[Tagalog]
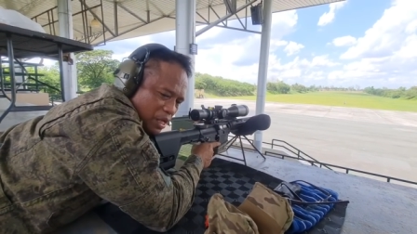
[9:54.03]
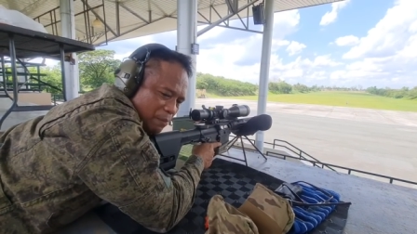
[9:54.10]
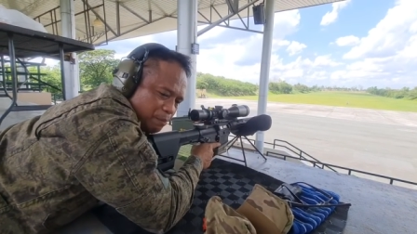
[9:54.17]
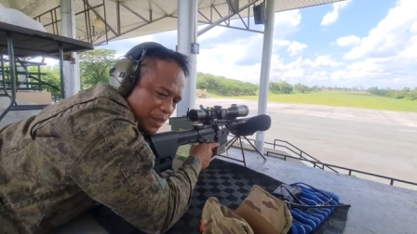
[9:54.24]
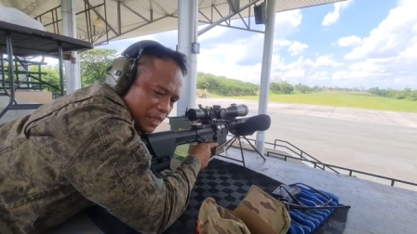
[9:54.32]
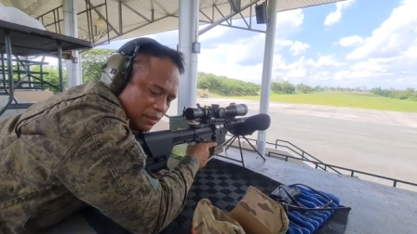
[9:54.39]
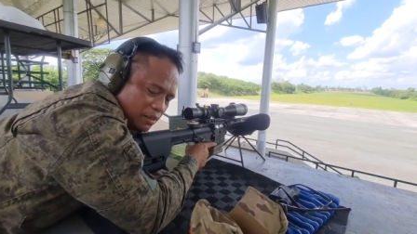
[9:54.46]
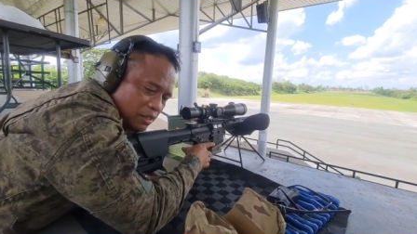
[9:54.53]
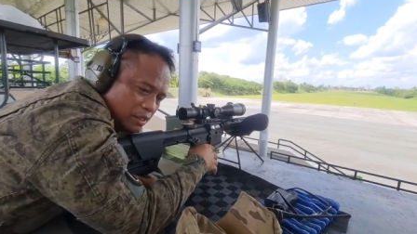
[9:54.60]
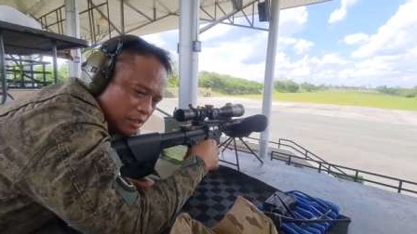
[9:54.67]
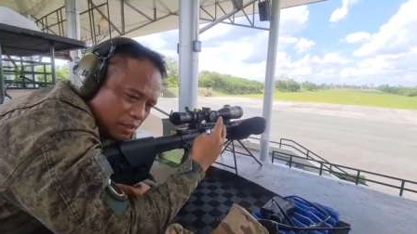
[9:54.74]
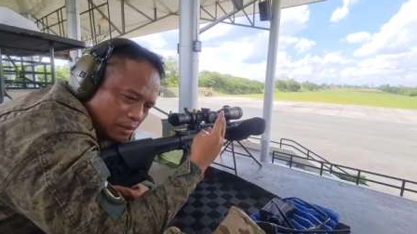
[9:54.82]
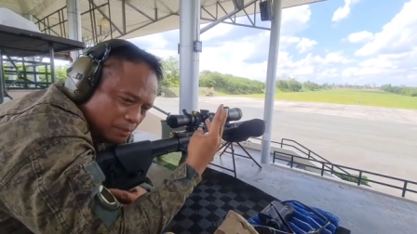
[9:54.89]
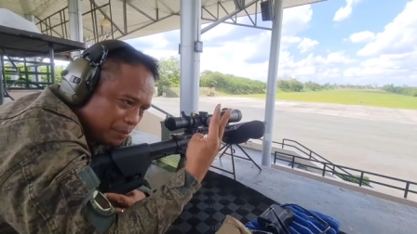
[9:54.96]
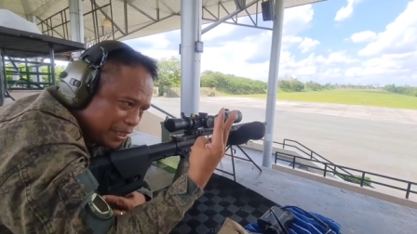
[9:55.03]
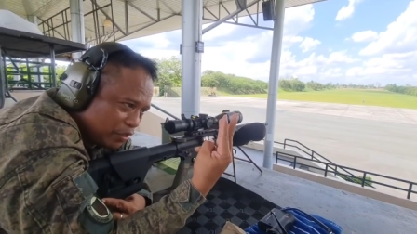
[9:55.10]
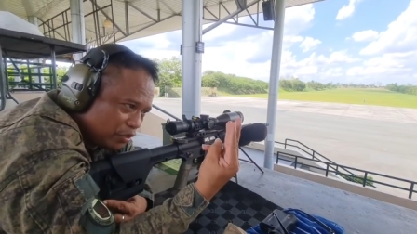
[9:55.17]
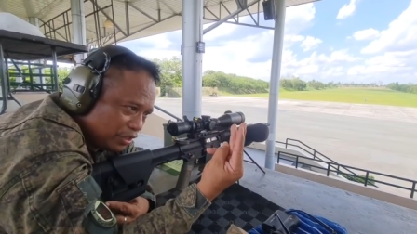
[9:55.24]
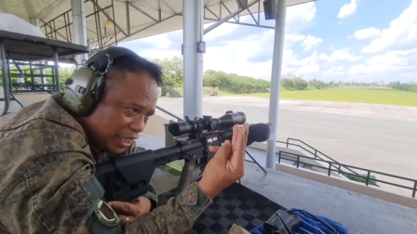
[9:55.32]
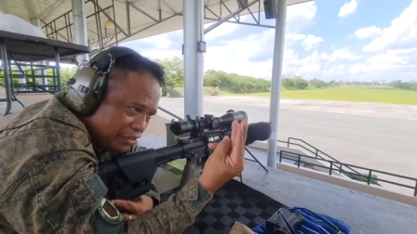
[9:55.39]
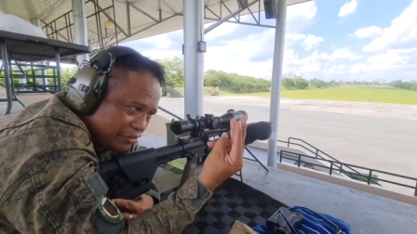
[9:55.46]
Dapat
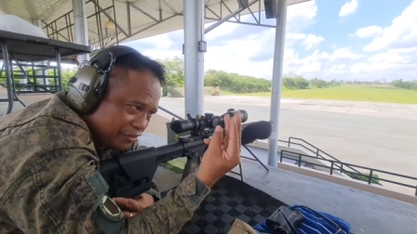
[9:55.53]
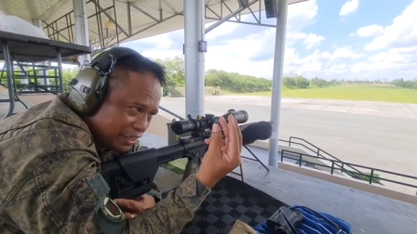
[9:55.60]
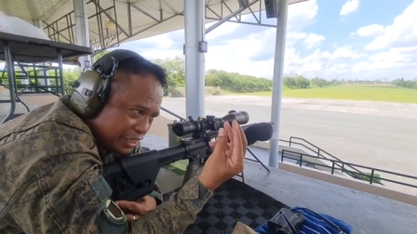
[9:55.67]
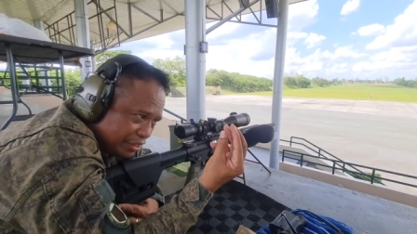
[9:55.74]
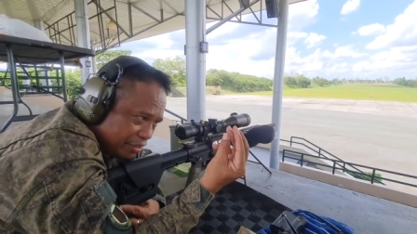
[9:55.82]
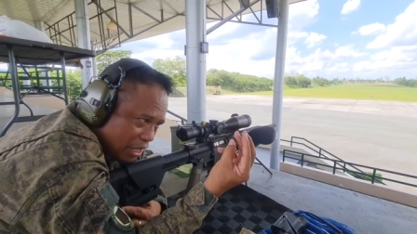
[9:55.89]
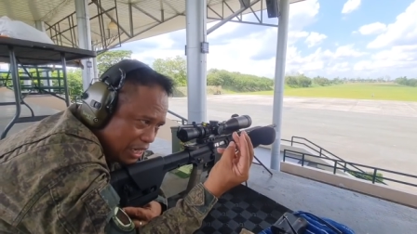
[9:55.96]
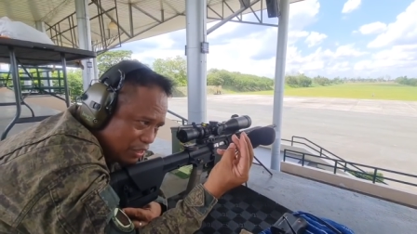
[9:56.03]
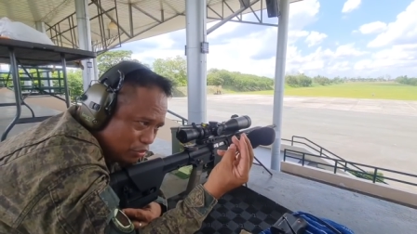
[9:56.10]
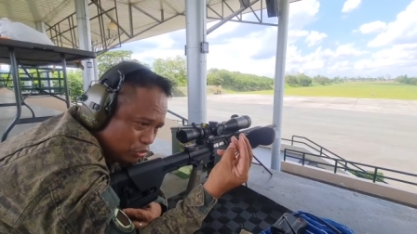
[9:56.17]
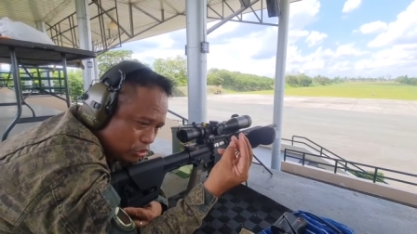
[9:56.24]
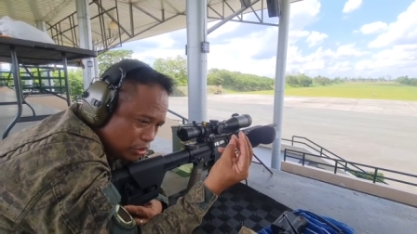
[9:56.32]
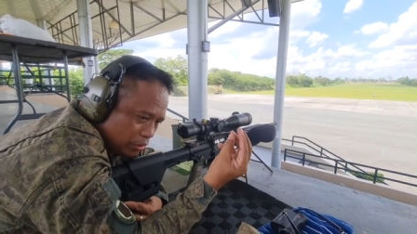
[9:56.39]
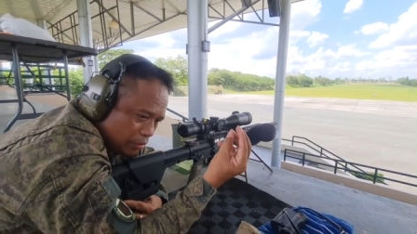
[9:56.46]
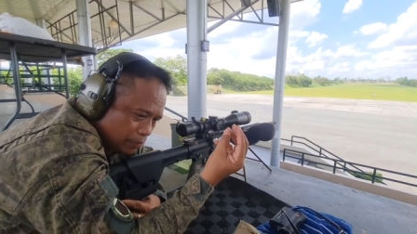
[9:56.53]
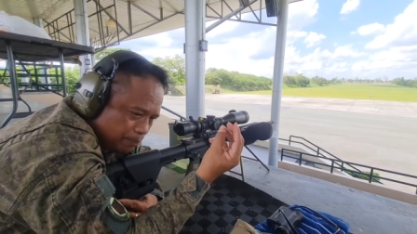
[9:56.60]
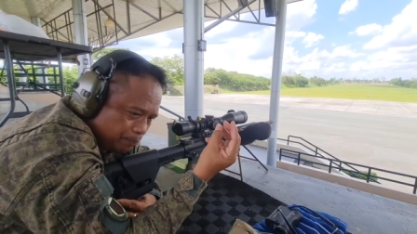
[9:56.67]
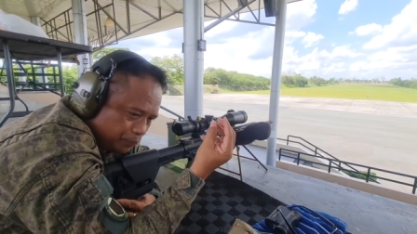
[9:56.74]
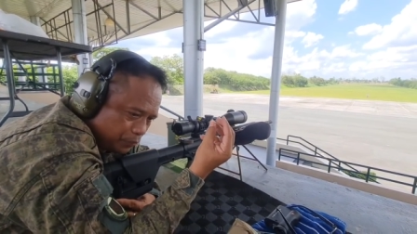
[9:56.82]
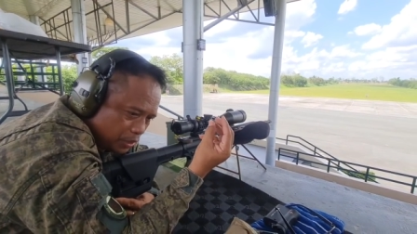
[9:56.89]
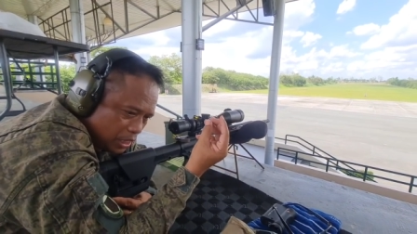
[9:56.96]
mayroon tayong 3 rounds
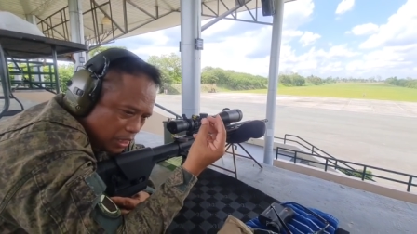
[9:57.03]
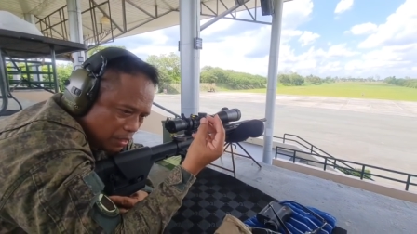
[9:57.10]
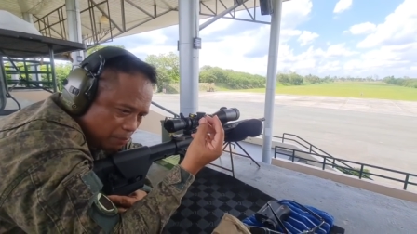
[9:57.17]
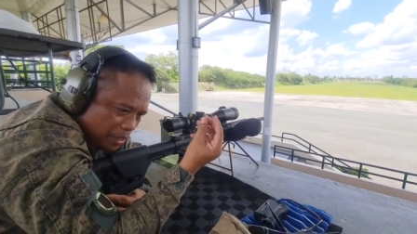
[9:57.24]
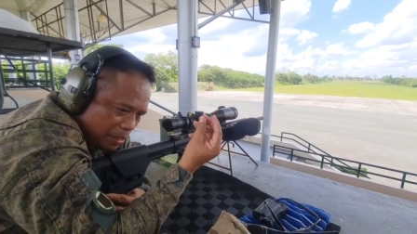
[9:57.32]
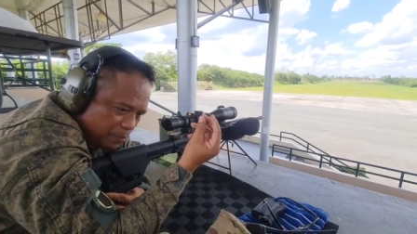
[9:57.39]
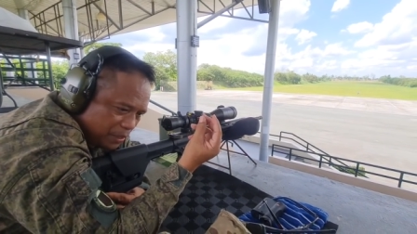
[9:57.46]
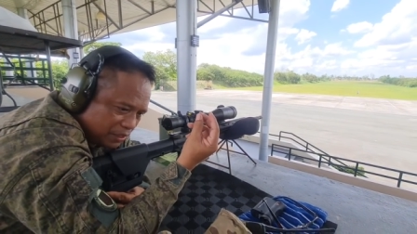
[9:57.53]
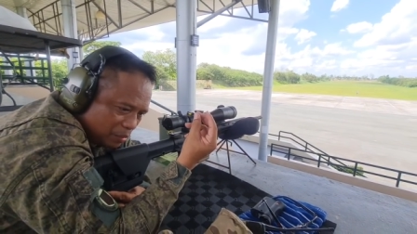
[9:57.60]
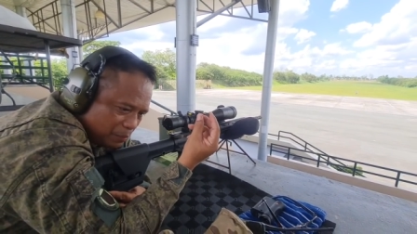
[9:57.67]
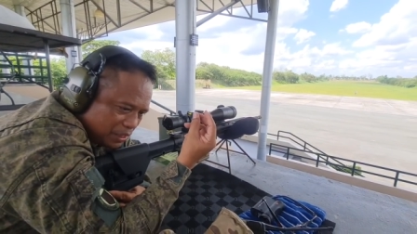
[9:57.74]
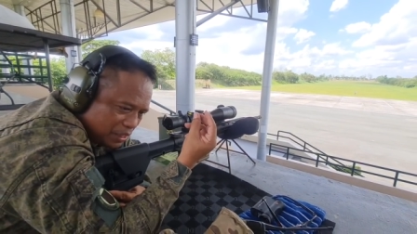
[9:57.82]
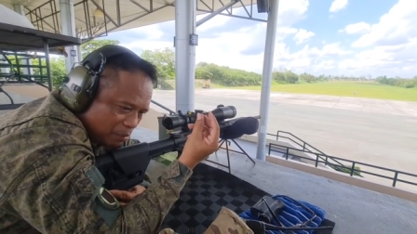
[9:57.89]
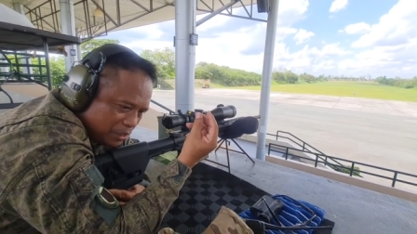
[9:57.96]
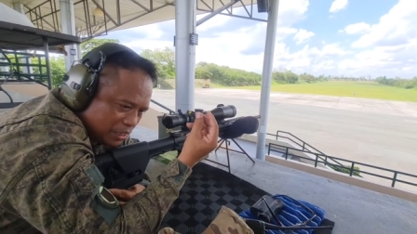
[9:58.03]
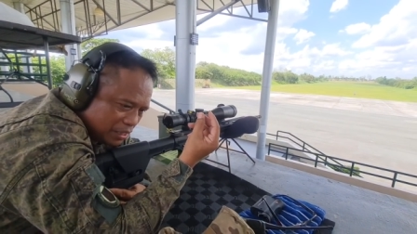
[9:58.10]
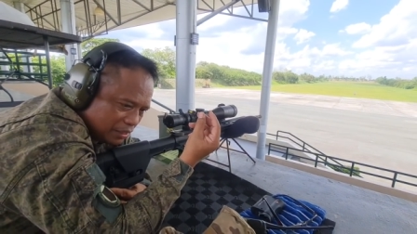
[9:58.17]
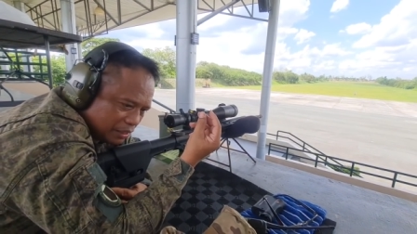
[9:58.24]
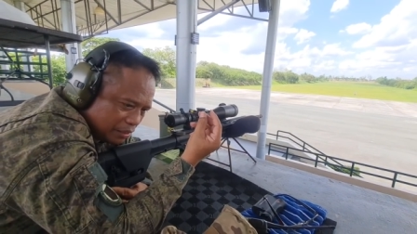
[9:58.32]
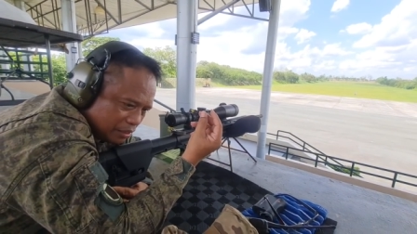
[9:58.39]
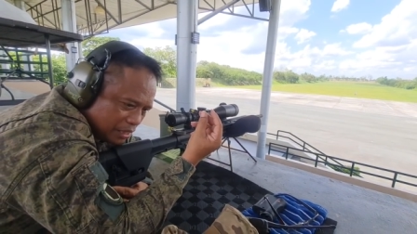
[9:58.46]
na maipagtabi-tabi
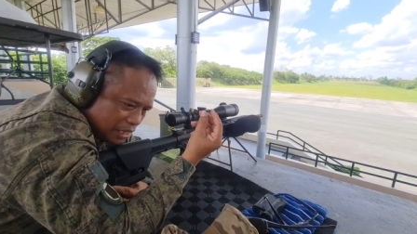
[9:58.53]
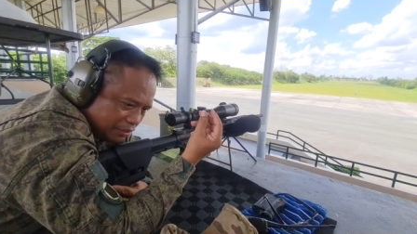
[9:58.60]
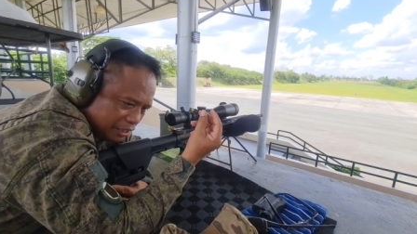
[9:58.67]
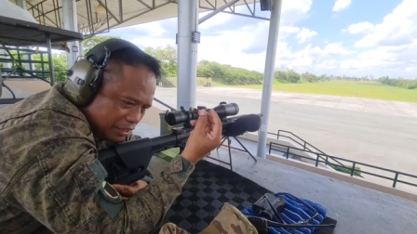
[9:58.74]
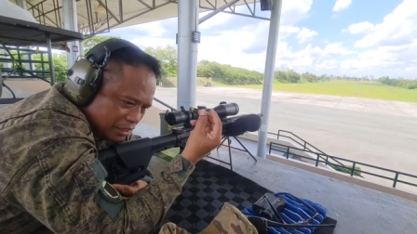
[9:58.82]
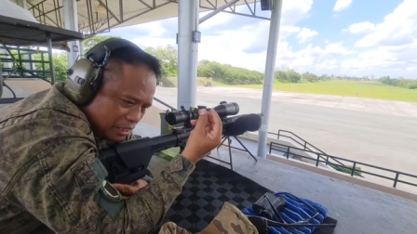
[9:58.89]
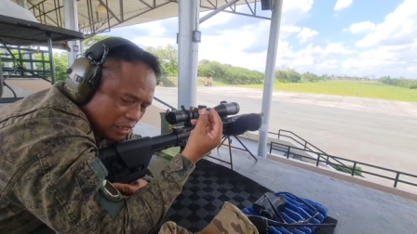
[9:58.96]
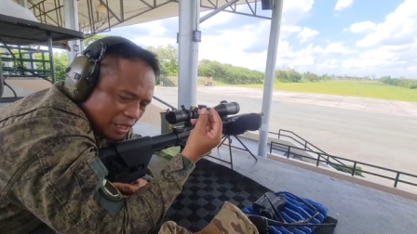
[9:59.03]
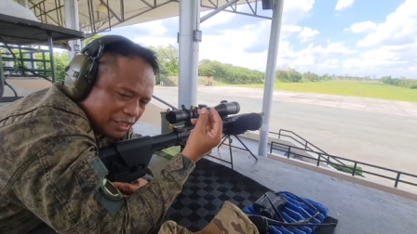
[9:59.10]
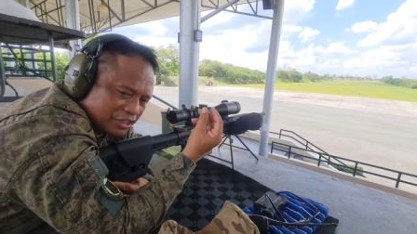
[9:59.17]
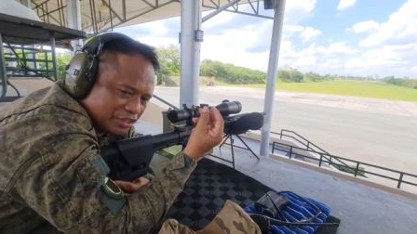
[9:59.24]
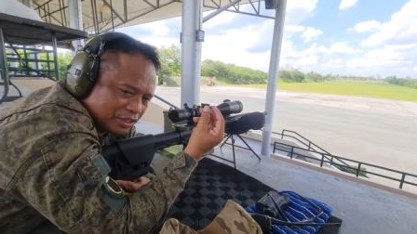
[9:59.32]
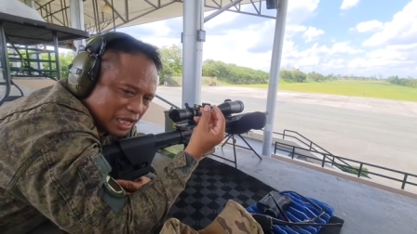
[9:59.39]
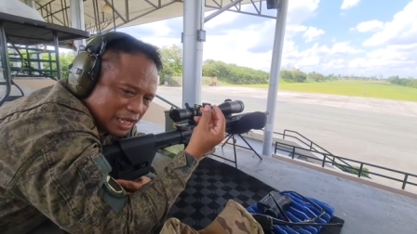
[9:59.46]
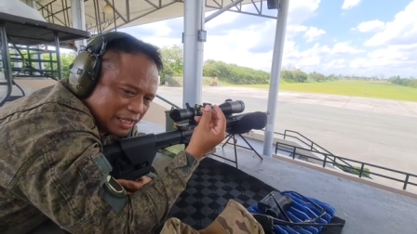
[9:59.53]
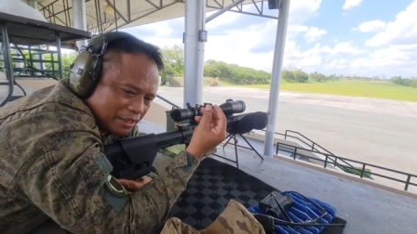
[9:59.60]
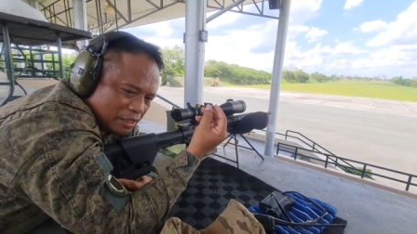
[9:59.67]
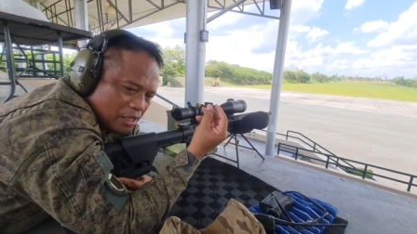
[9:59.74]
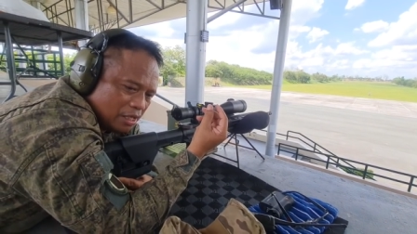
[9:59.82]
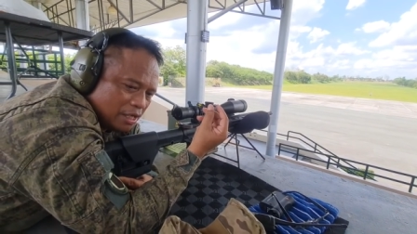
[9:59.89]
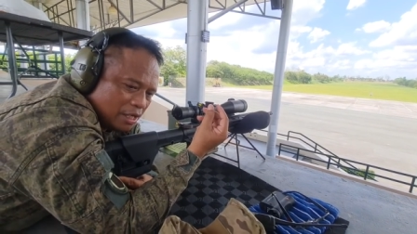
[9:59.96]
natin, na less than